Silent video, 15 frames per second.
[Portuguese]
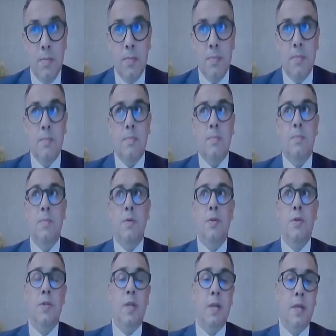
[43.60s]
Boa noite,
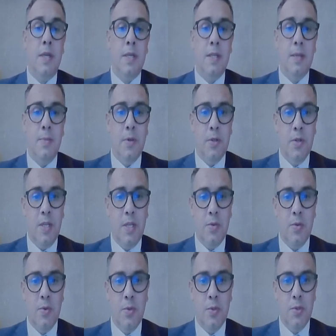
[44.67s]
Linda. Boa noite a
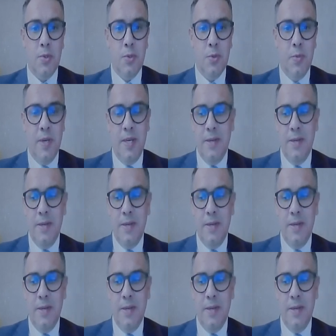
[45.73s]
todos. Tudo bem?